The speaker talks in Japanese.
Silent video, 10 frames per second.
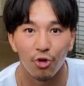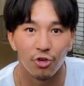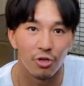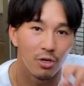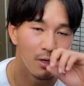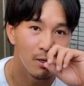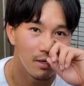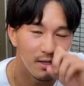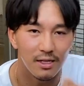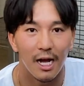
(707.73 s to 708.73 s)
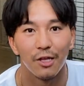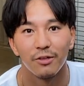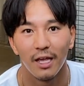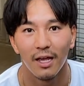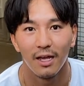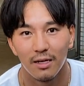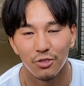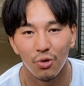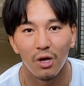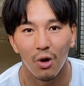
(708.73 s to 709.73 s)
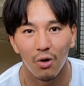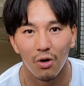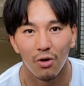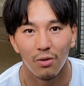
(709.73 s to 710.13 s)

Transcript: ういうあの、ね、動画を、